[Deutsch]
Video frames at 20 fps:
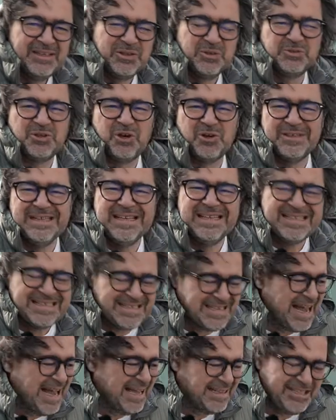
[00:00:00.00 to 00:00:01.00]
und auch nicht
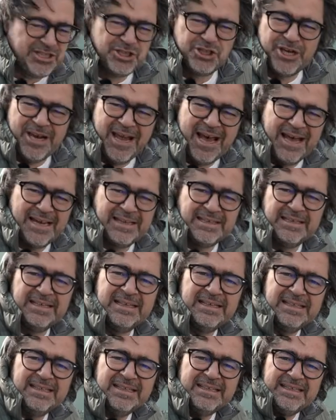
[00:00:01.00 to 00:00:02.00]
das harte Schlagen
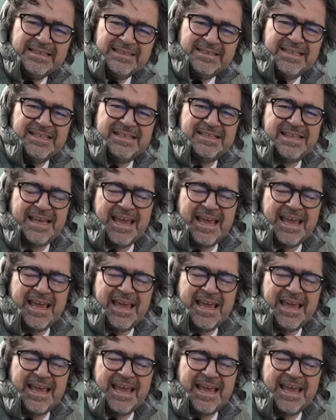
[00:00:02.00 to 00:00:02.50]
des